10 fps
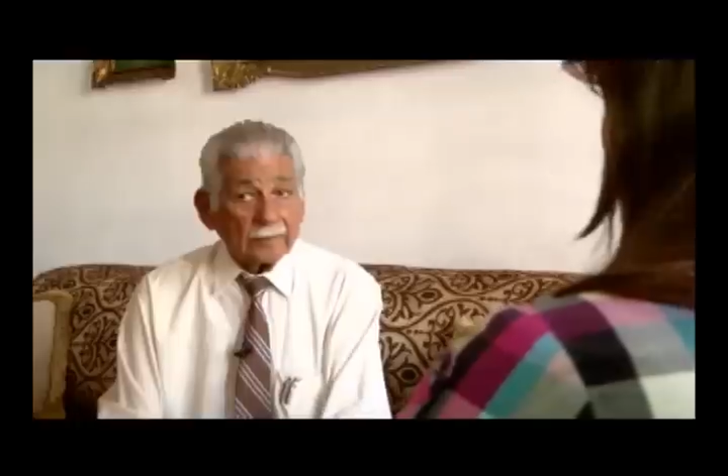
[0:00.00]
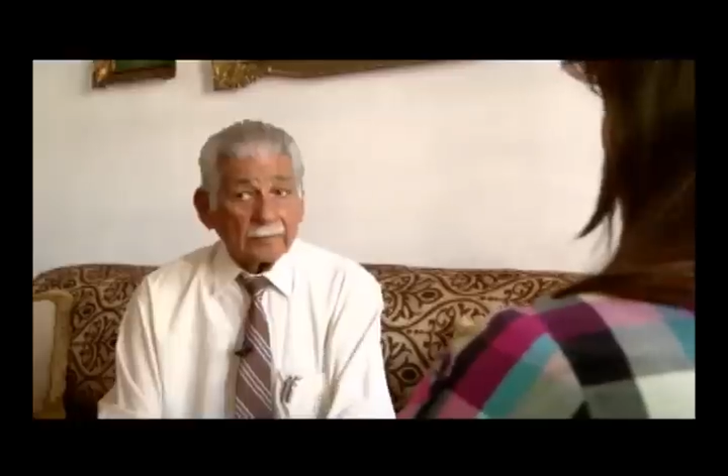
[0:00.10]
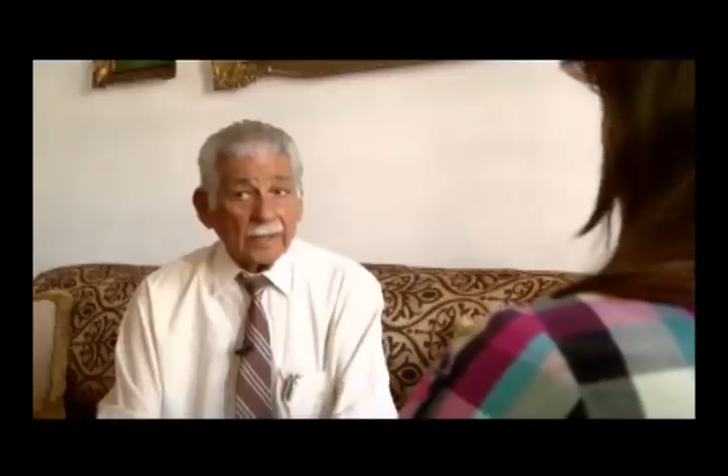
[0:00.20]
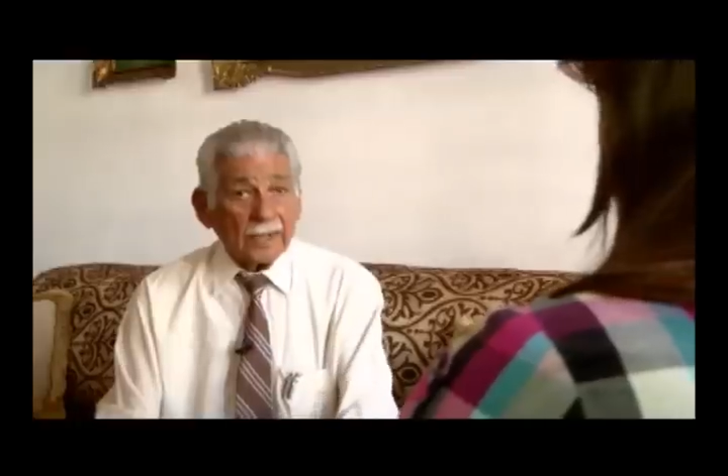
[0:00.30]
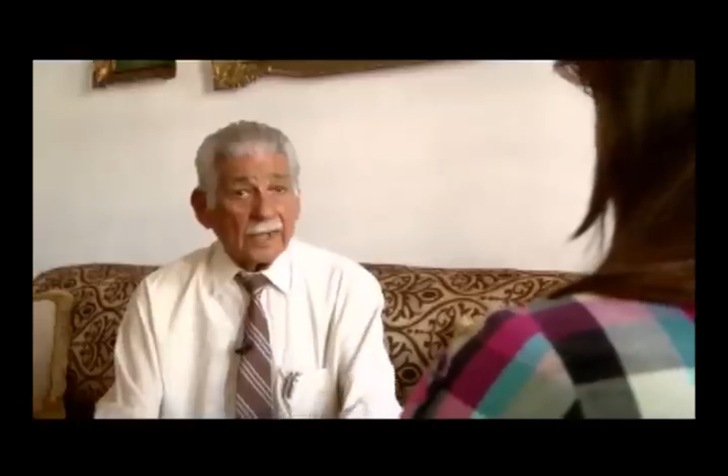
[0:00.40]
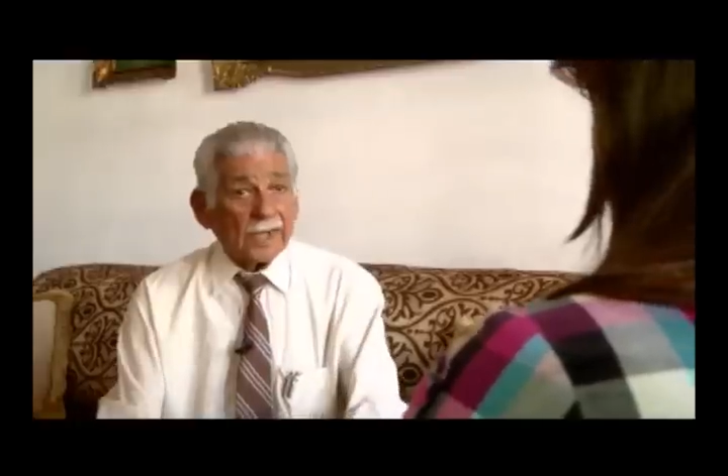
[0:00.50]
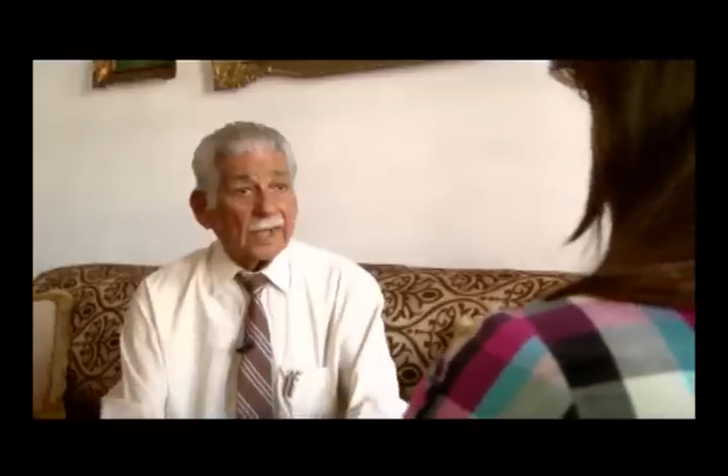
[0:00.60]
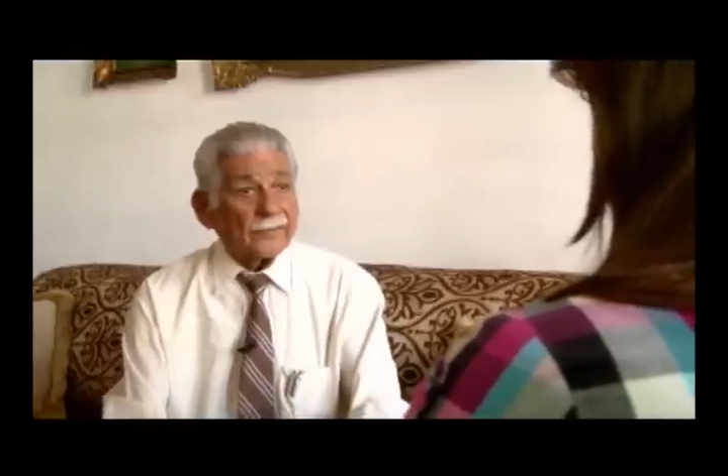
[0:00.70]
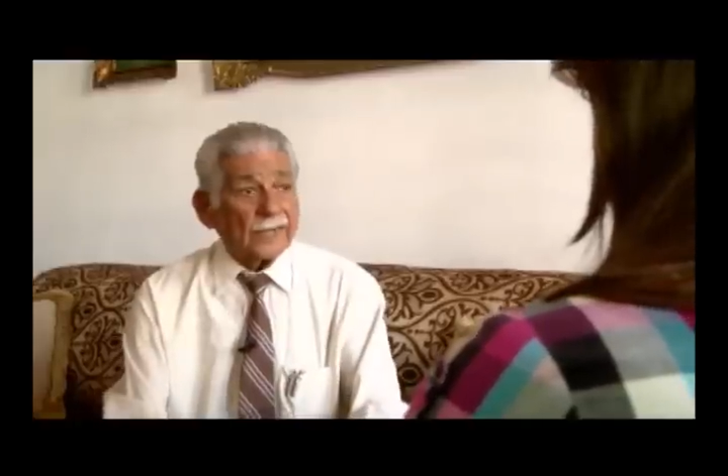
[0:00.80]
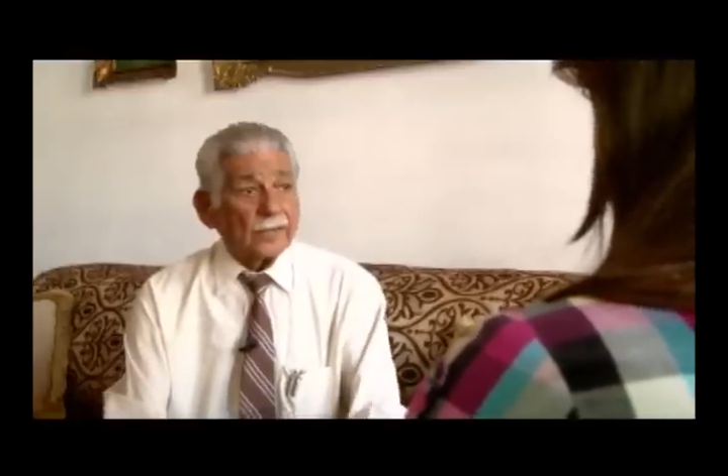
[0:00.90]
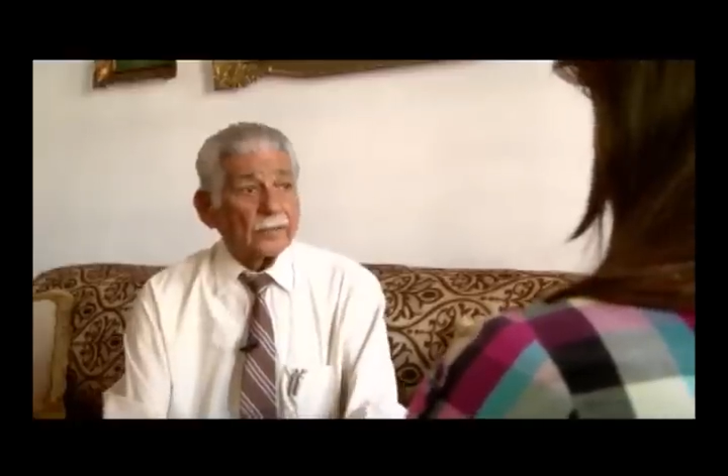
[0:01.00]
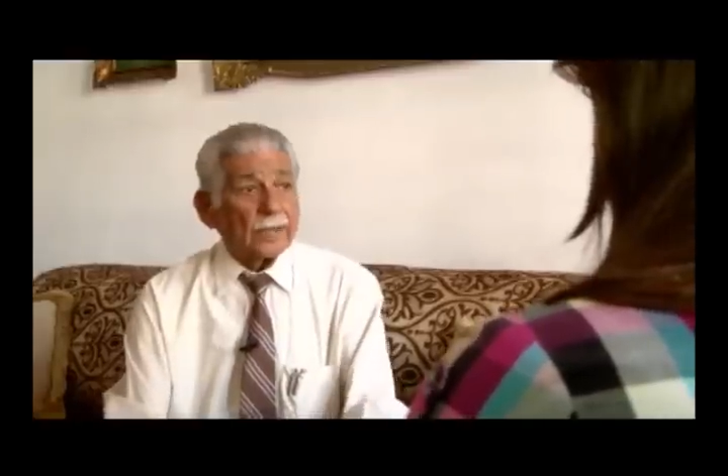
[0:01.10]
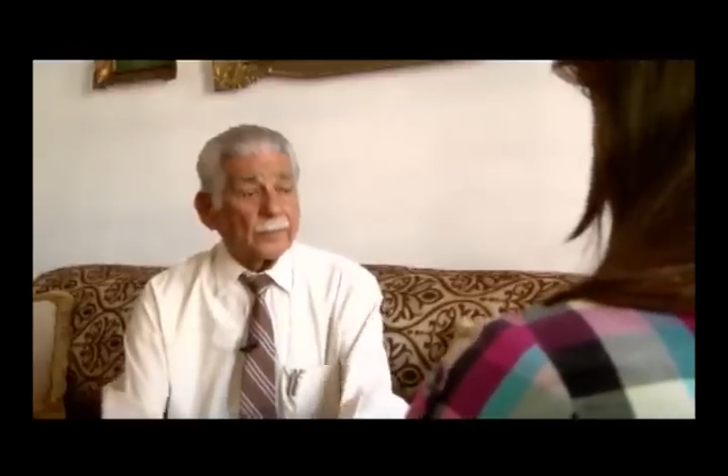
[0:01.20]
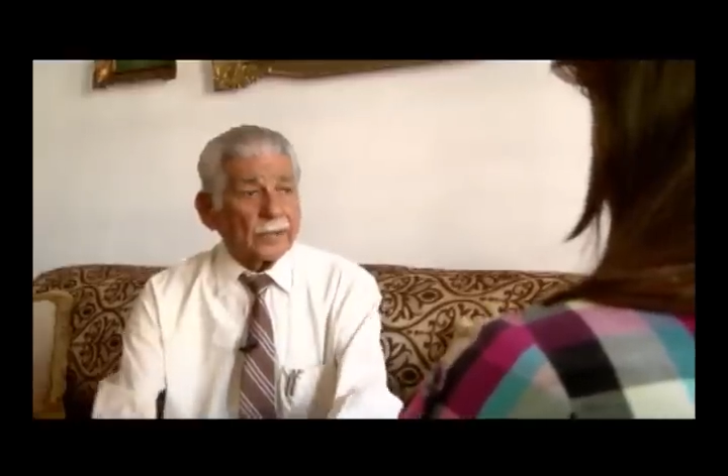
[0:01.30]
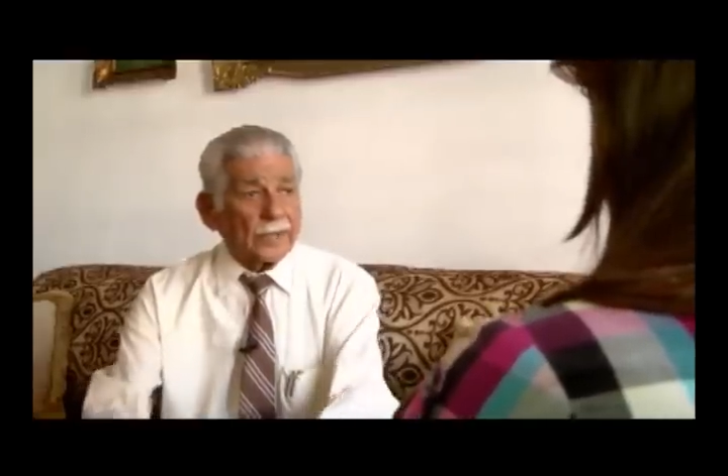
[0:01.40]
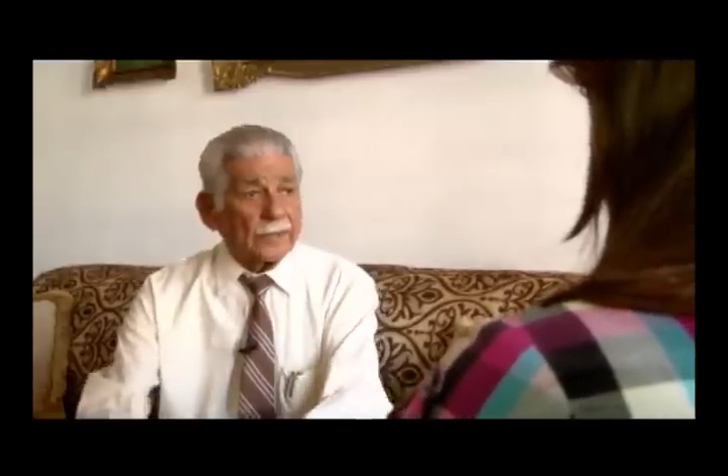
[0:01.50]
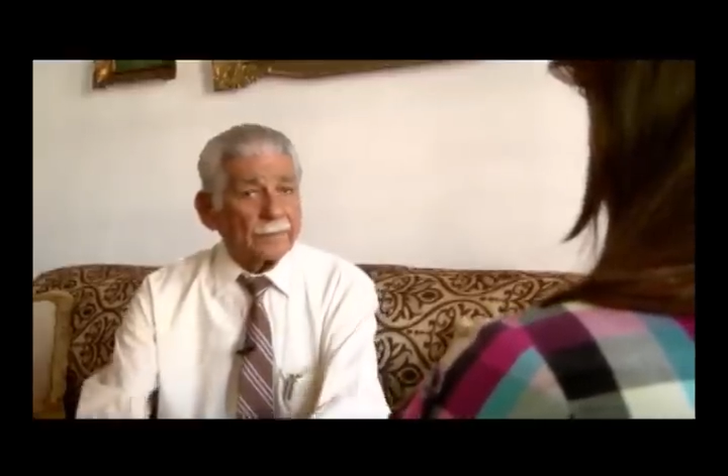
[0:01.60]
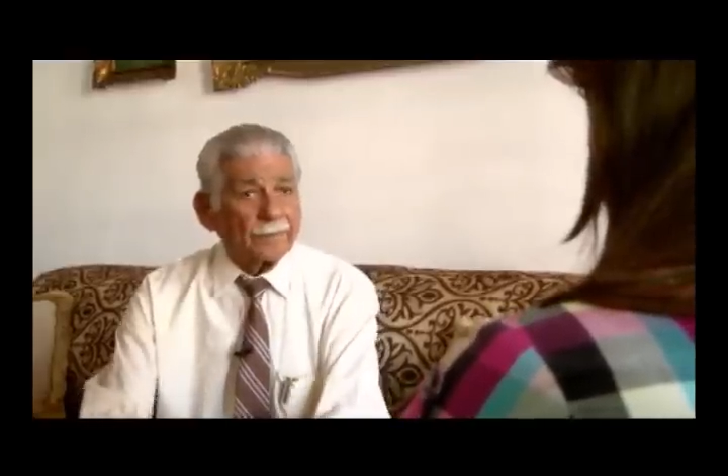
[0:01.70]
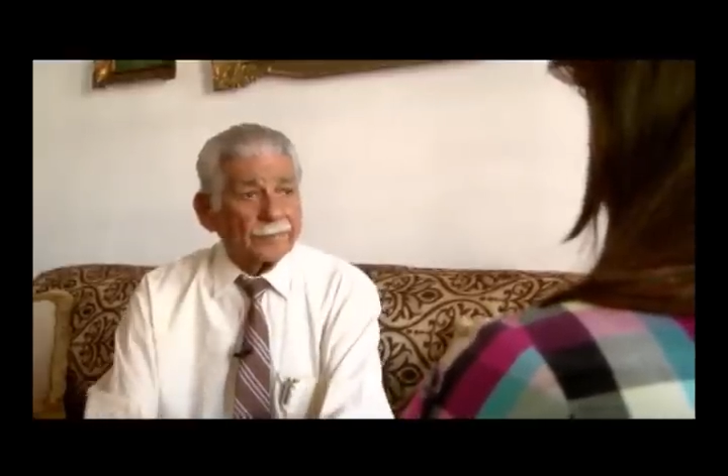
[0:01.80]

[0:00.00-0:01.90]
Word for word: Me dediqué a la farándula porque